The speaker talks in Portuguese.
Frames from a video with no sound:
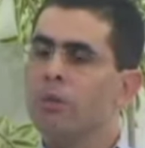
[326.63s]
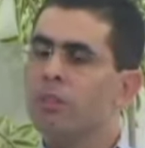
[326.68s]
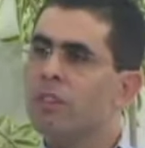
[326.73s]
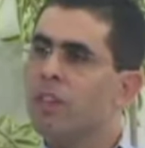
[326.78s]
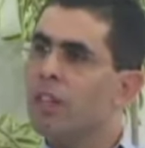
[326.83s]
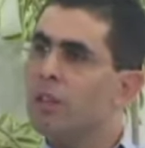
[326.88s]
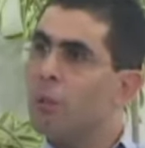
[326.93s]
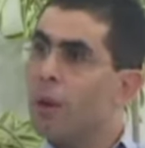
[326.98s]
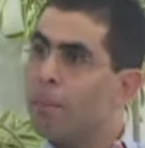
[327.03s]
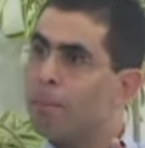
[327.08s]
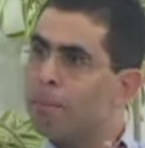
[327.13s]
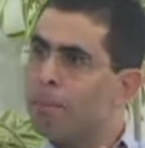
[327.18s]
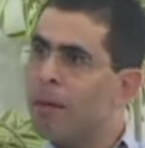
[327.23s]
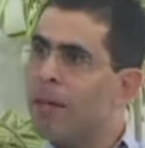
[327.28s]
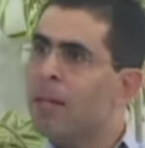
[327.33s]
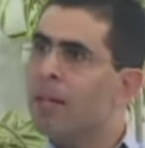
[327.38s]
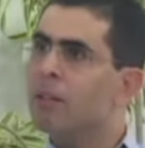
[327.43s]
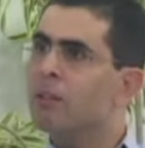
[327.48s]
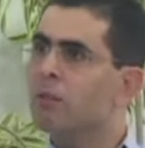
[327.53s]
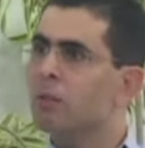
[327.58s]
usando
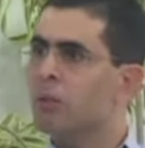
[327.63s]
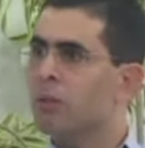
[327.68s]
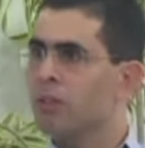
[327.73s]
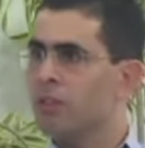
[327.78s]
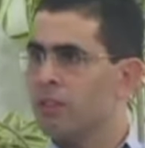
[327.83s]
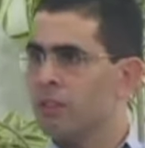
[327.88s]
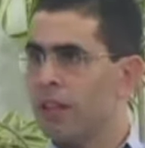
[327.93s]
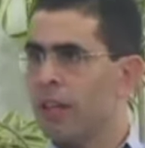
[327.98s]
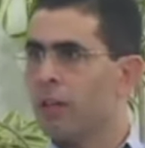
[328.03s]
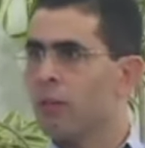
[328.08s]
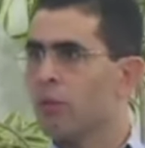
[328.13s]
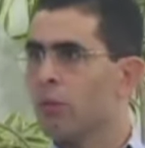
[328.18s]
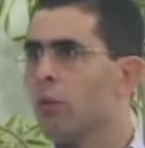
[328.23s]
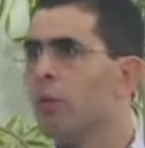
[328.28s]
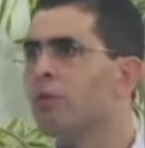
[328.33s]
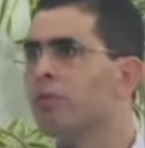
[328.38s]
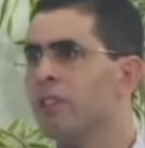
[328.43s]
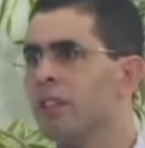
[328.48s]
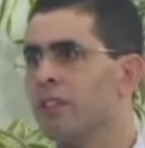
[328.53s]
apenas o que está no Novo